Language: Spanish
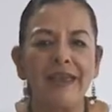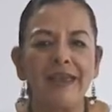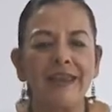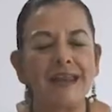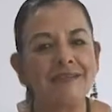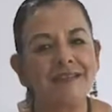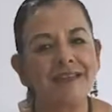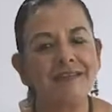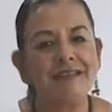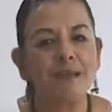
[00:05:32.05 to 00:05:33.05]

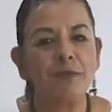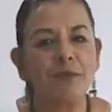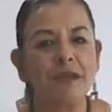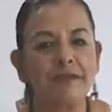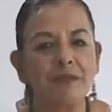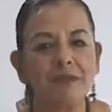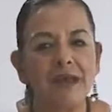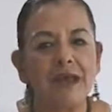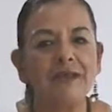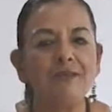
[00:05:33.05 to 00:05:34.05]
realizar este tipo de
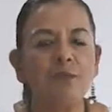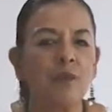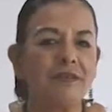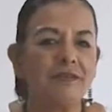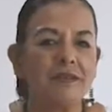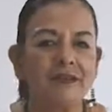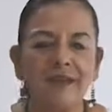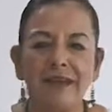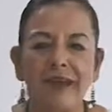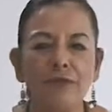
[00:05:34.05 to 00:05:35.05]
actividades puede ser
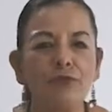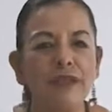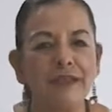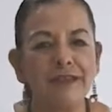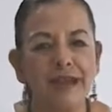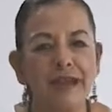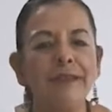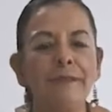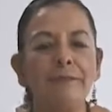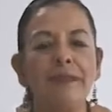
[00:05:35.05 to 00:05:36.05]
de gran utilidad